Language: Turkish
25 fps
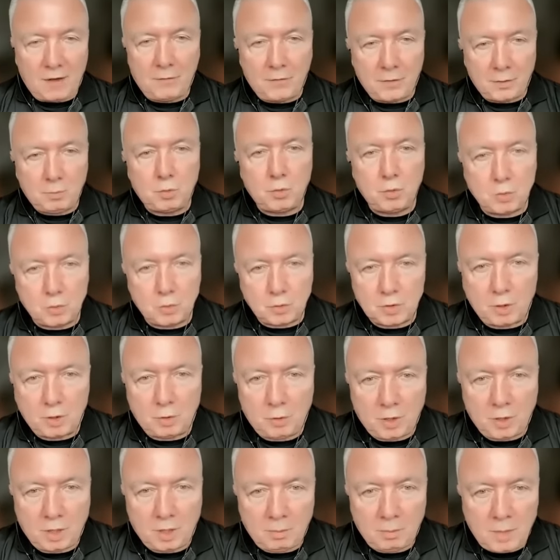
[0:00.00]
kıyafet bu
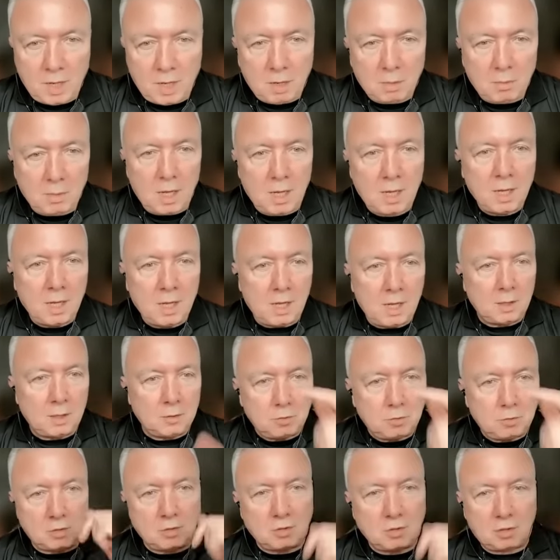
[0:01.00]
yüzden önemli ama
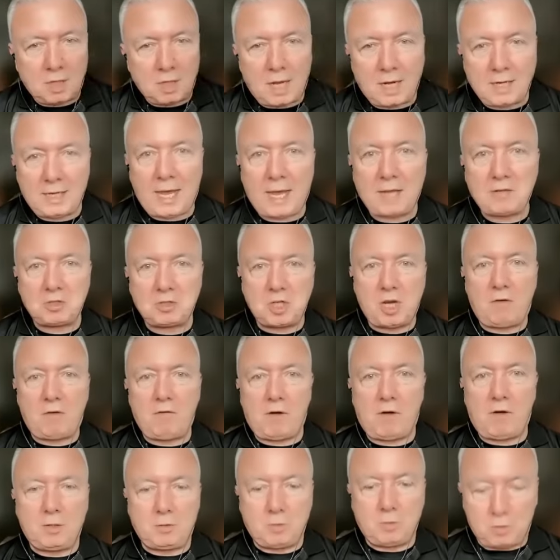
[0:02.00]
çocuklar genç
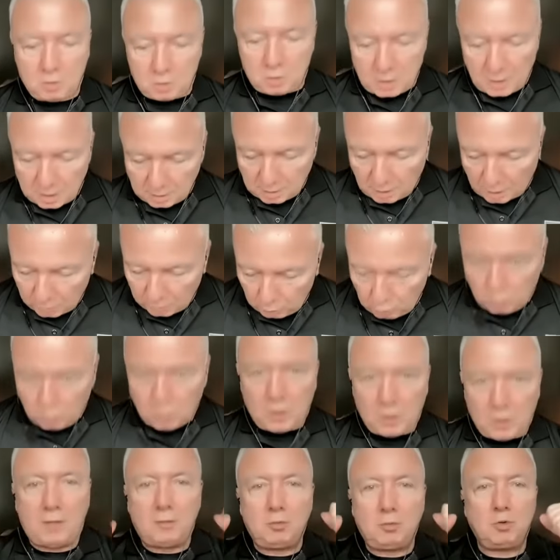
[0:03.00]
cevval çocuklar daha
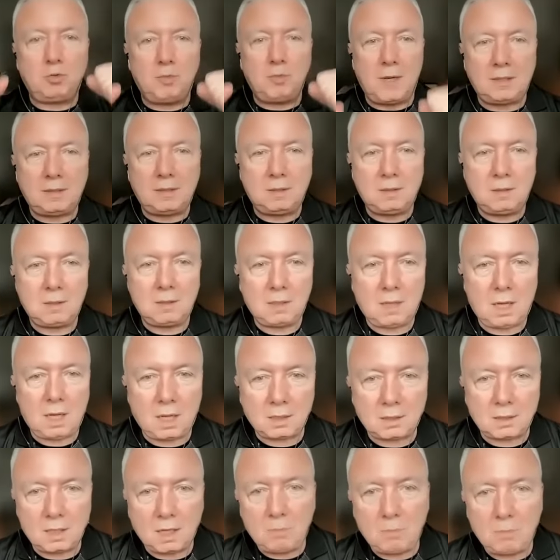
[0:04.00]
düşer düşmez
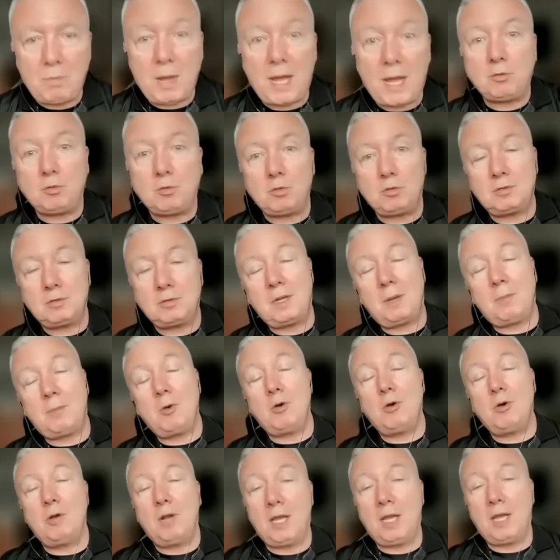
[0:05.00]
kalklar. Ben
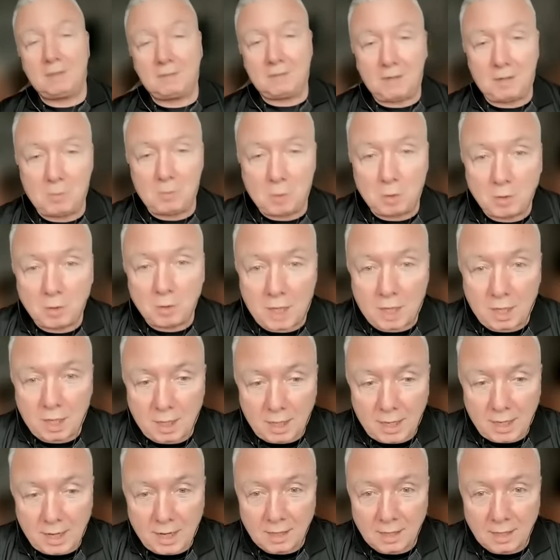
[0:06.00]
düşsem öyle yatarım 10
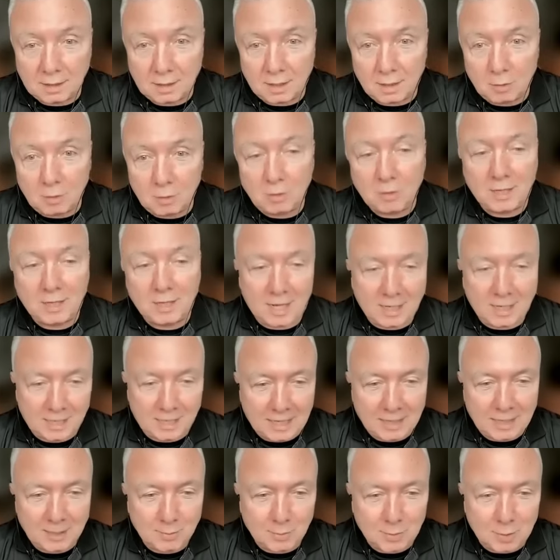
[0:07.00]
dakika yerde. Onlar
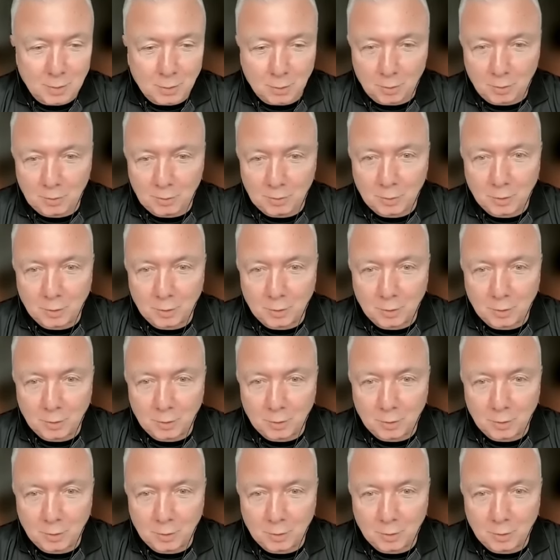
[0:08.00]
genç. Allah bir şey